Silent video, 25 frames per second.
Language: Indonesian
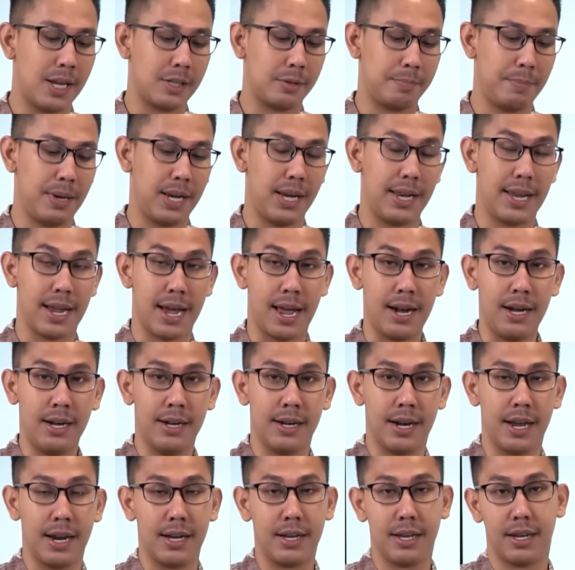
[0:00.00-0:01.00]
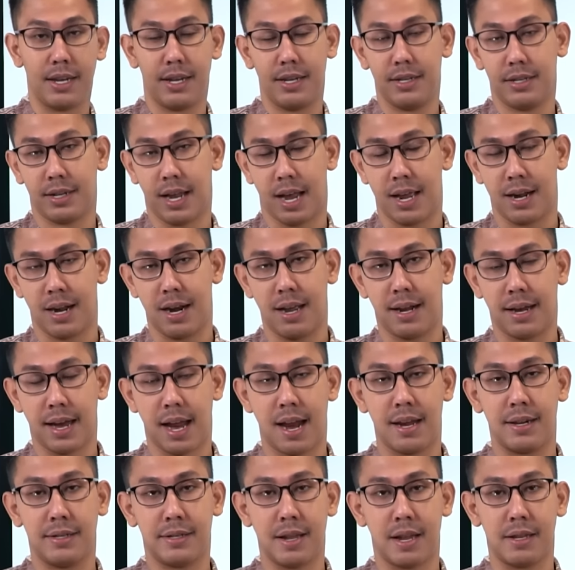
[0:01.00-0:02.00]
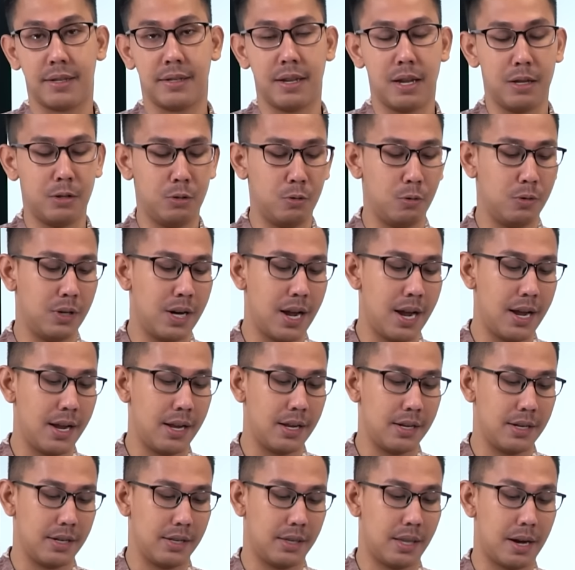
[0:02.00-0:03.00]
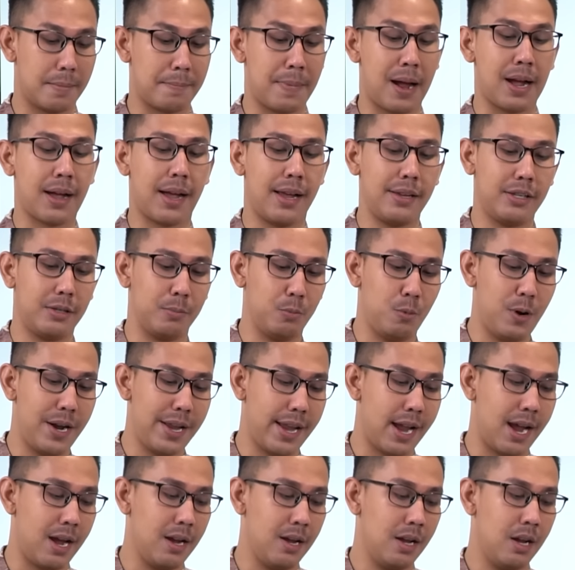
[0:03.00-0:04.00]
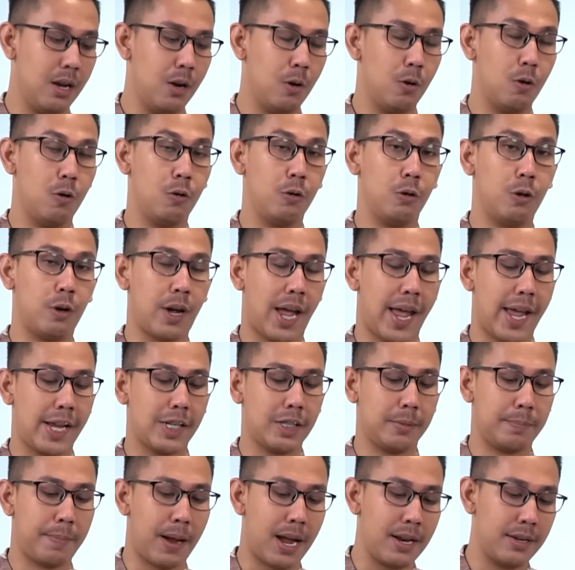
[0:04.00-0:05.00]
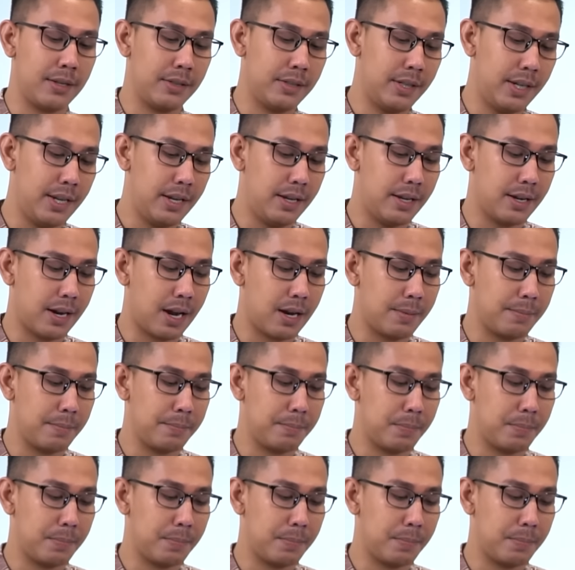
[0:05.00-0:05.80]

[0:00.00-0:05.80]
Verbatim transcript: miliar dan sekarang realisasinya sudah terpakai semua ya untuk ekspansi dengan